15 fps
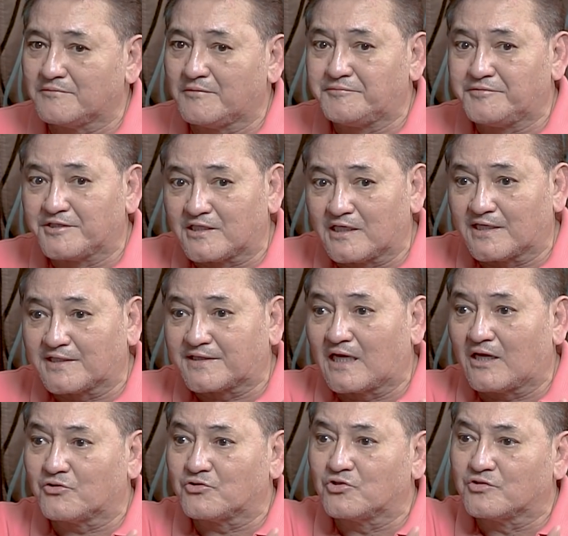
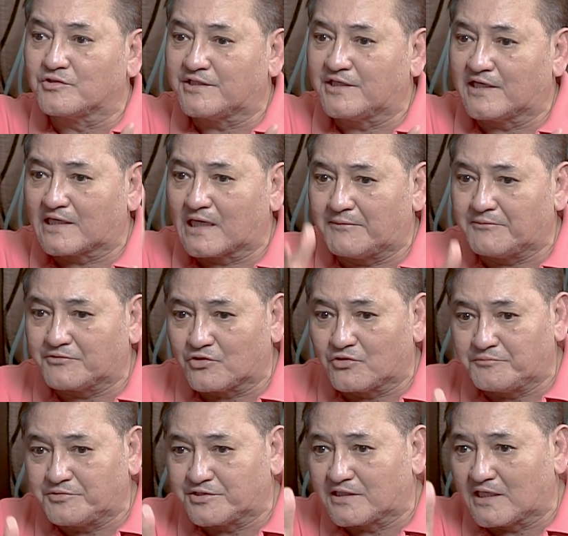Nagbibisikleta ako doon. Ginagamit ko
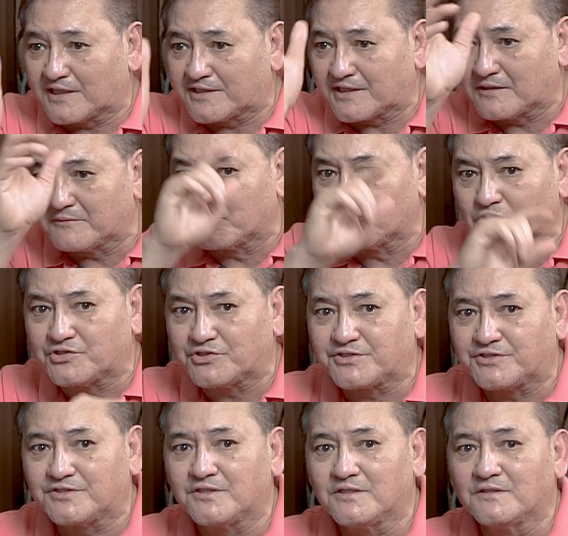yung bisikleta ni
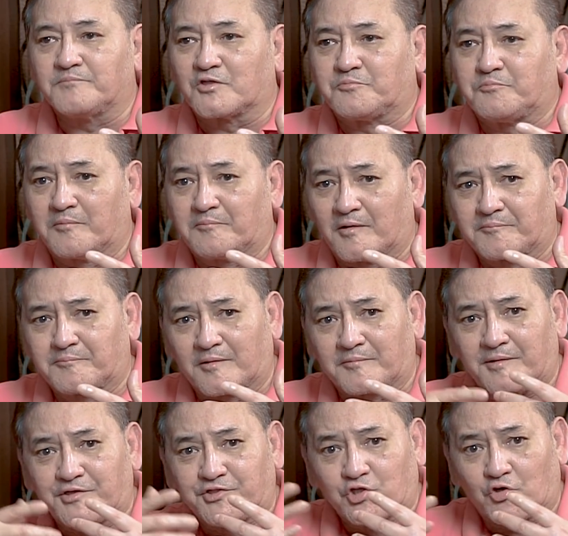Butch. Pag, pag, pag, pag
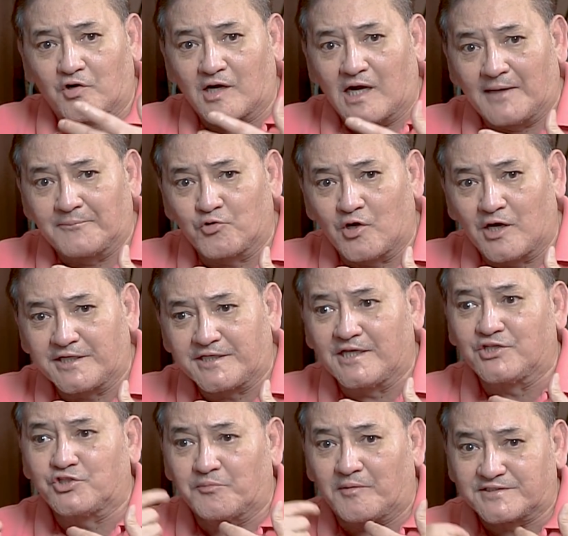may show ang Apo
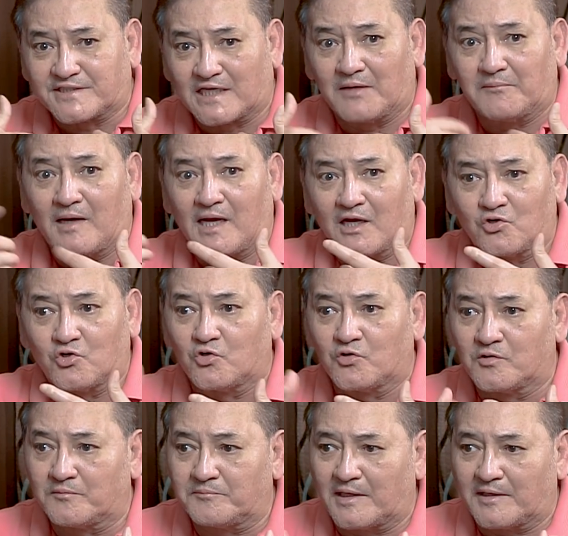Hiking, sumasama
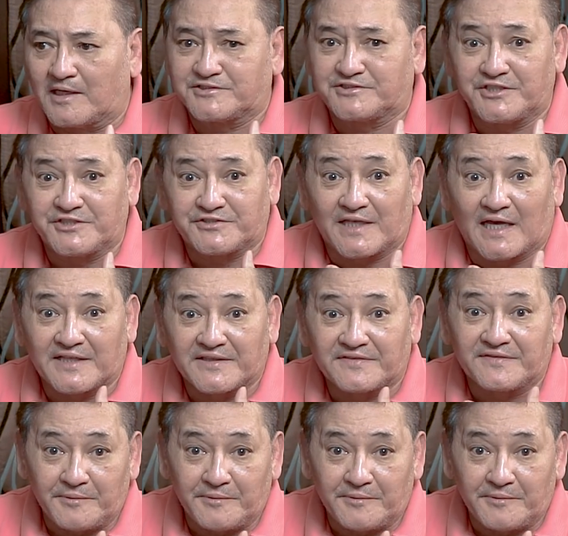ako, assistant,